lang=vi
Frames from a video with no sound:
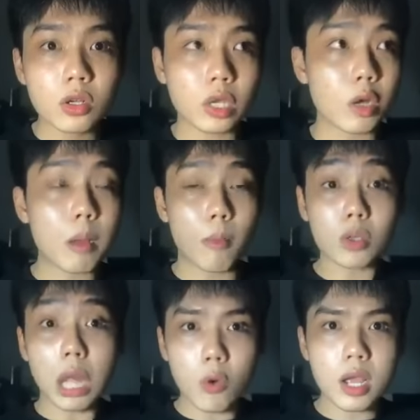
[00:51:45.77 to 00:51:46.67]
kiểu mà mỗi
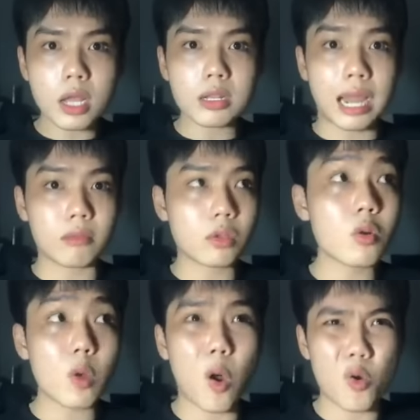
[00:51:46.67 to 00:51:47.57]
tối á là nó
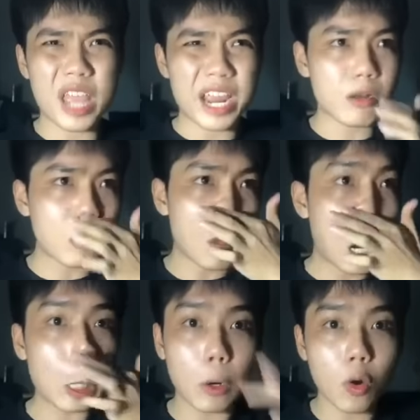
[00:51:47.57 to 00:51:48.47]
ngồi vậy nó
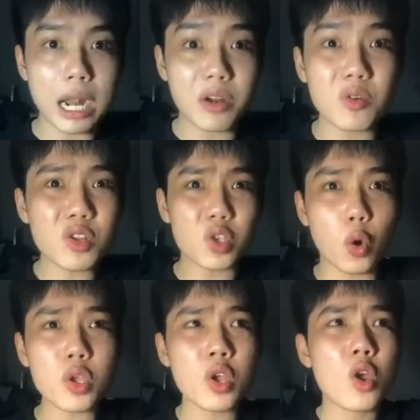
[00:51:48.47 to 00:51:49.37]
mở cửa ra đứng nó chửi